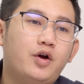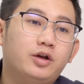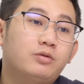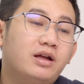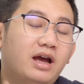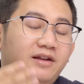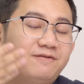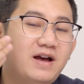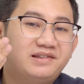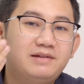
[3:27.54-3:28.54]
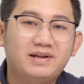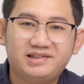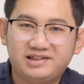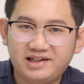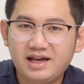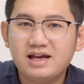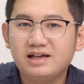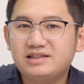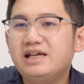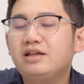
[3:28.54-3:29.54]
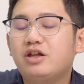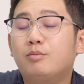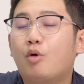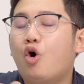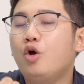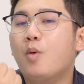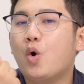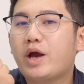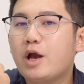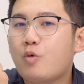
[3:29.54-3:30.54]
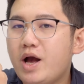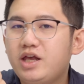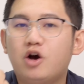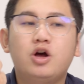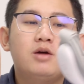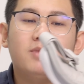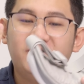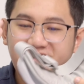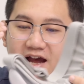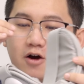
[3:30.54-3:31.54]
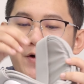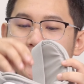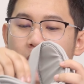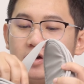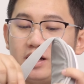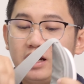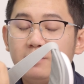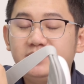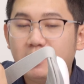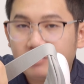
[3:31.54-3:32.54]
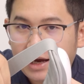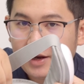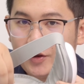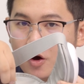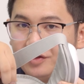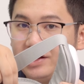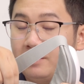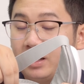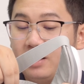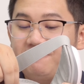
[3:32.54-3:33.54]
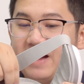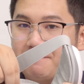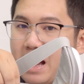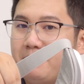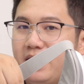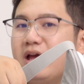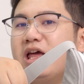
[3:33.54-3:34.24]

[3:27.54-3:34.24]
đó chúng ta hãy vệ sinh mặt sạch sẽ tránh hiện tượng mồ hôi mồ kê quá nhiều bởi vì sao đó là cái lớp trong này nó sẽ là một lớp vải mềm này